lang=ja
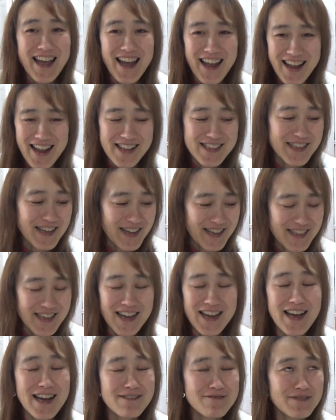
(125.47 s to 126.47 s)
はい、
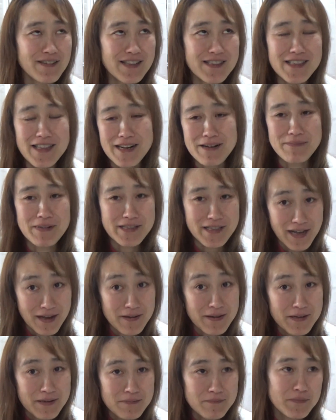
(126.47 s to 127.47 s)
暖かくなったらまた
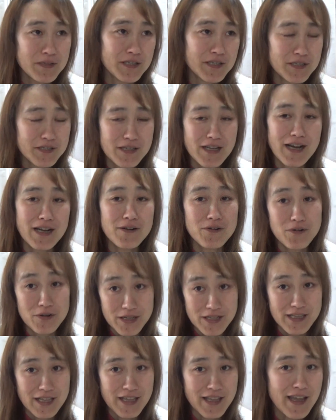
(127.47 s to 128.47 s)
ミニスカ、
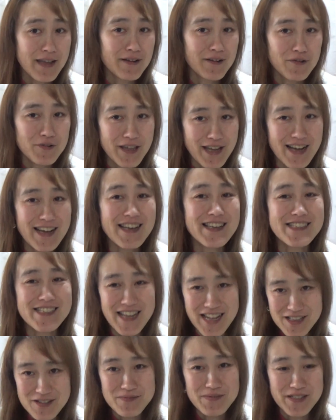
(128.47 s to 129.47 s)
ロリータでお出かけし
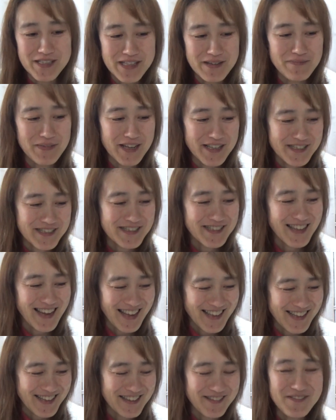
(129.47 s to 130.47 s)
たいと思ってます。
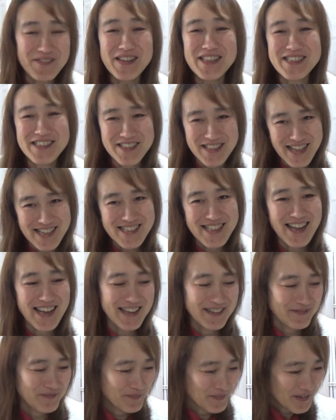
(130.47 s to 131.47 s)
はい、お待ちくださ
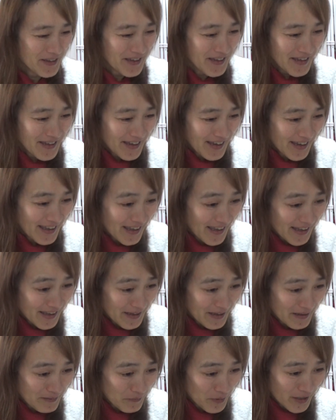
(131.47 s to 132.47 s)
い。はい、
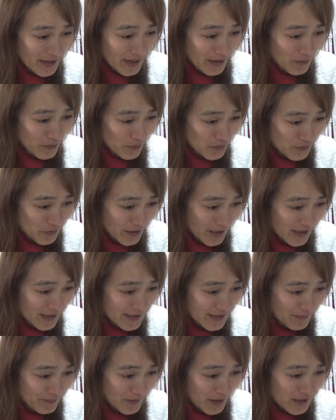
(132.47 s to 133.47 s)
えー、もう一回
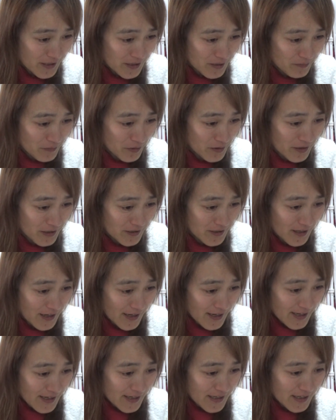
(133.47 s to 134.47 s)
ホットケーキさん、質問です。
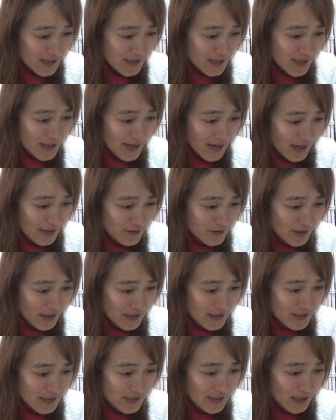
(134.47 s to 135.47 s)
生きてて恥ず
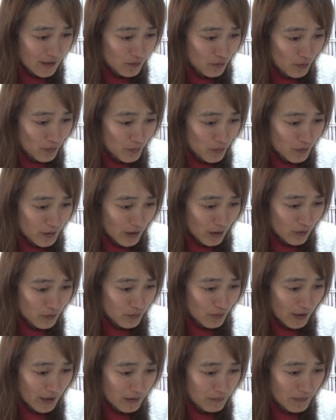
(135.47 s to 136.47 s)
かしいなと思ったこ
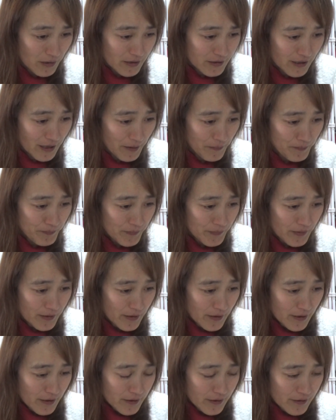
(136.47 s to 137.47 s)
とはありますか
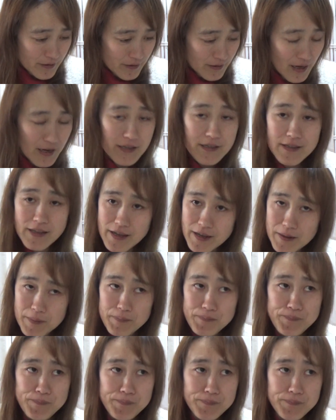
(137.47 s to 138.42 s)
ないね。